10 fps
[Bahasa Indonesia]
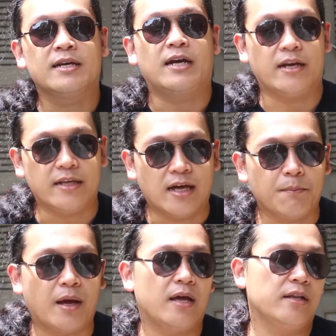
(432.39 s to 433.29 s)
karya
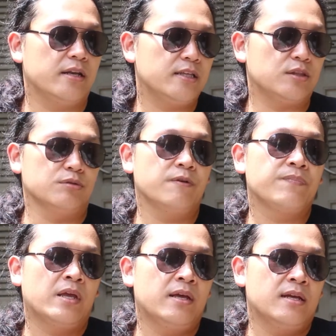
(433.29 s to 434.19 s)
maka dari itu
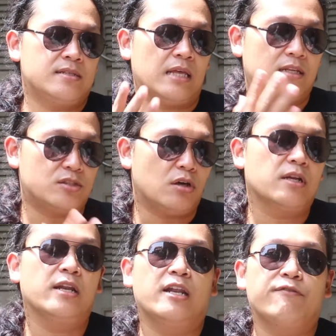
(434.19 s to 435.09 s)
Shutterstock
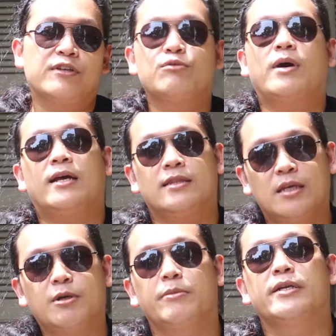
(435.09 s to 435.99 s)
dan NFT itu
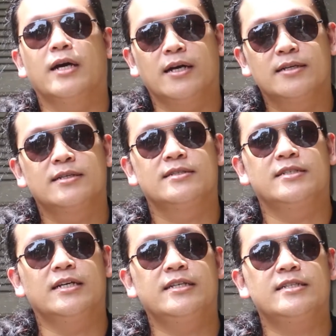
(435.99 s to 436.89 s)
marketnya berbeda
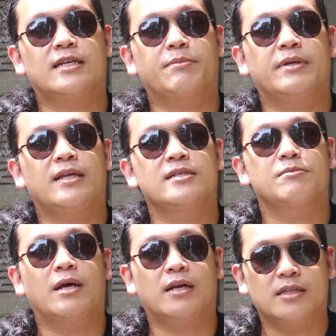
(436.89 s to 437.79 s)
jadi
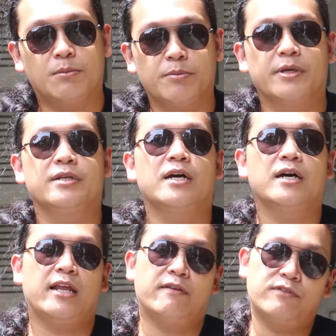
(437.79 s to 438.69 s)
segmentasi marketnya
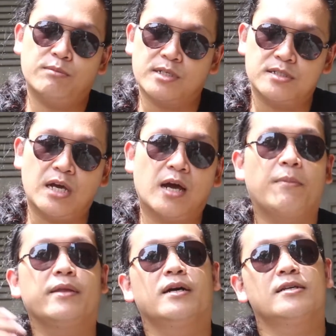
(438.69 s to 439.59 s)
berbeda NFT itu masih
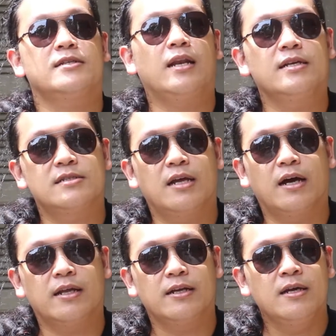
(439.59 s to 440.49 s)
jangka panjang sekali
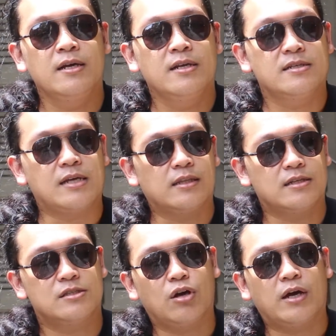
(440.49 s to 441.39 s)
sedangkan
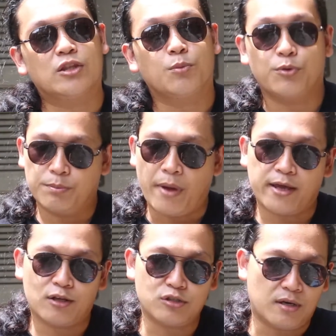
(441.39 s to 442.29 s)
Shutterstock ataupun
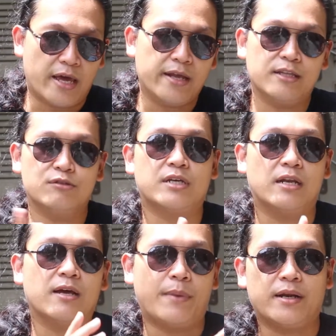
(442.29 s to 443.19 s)
microstock lainnya itu
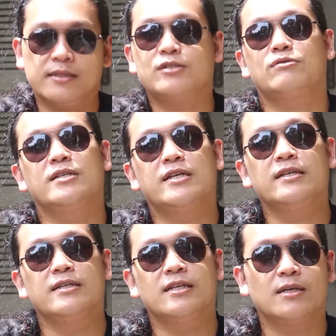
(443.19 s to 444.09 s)
sekarang marketnya sudah
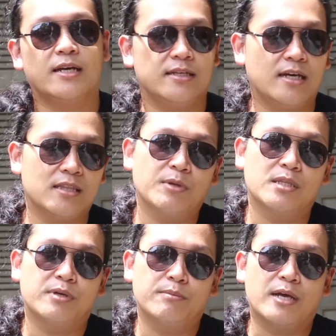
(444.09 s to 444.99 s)
jadi jadi ketika
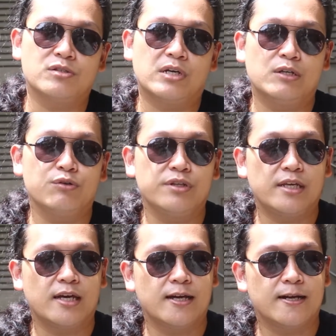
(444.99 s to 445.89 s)
teman-teman masuk ke
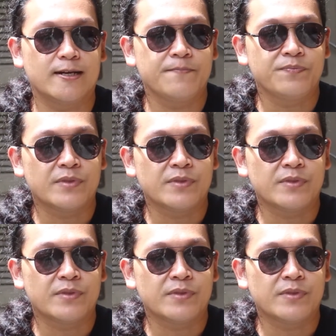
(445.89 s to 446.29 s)
dunia